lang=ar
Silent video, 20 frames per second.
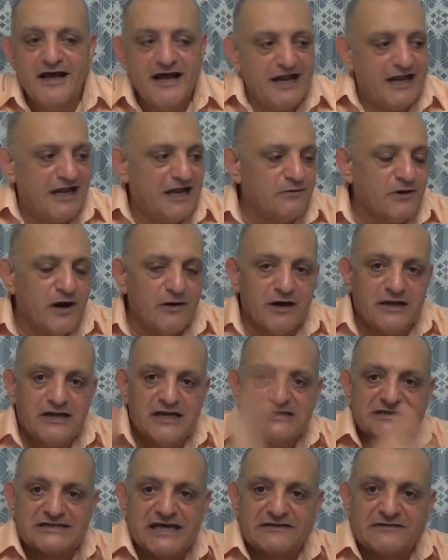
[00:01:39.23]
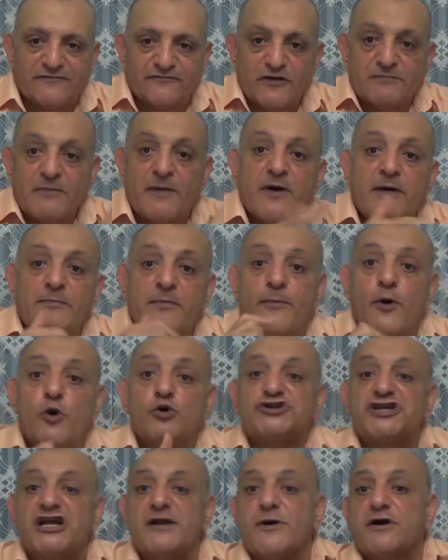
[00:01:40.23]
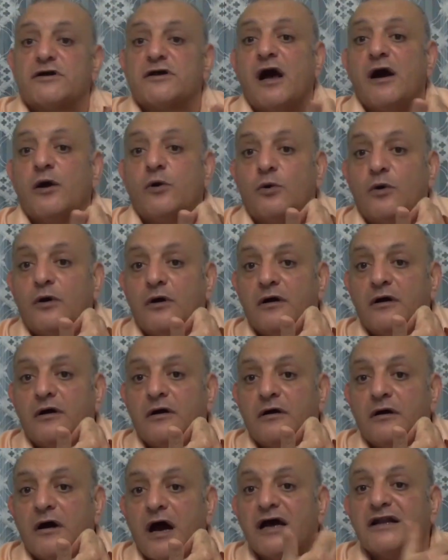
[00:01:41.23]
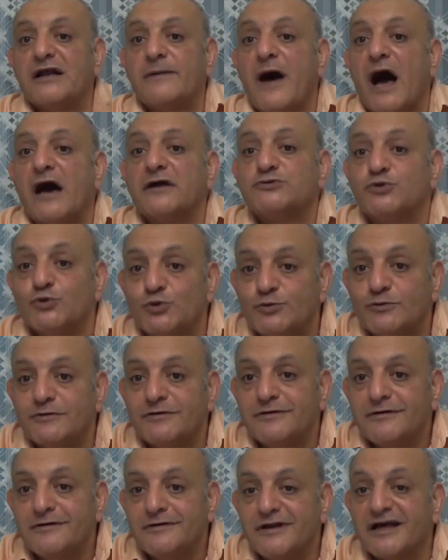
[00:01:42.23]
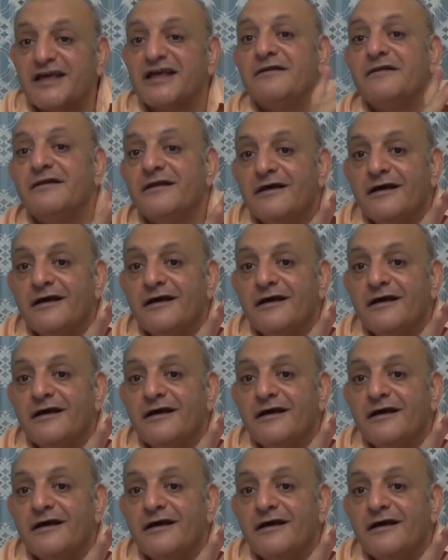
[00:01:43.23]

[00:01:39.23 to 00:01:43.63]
اللواء ولا سياده ما بقولش انا بكرهه انا بعارضه لكن